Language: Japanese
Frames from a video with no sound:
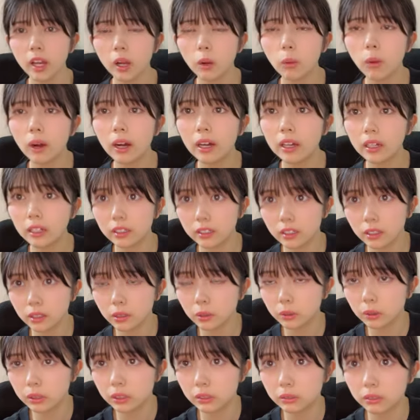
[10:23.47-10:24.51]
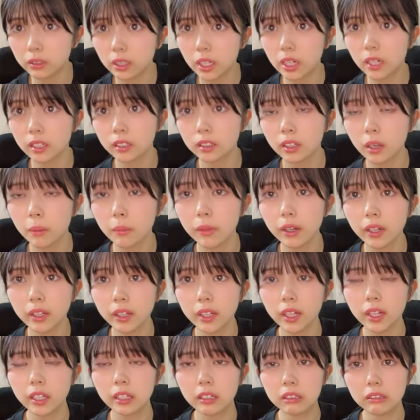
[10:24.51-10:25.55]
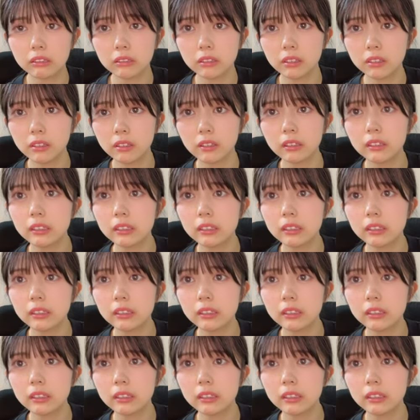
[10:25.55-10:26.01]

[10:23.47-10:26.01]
ご飯がだから美味しくな食べれないんです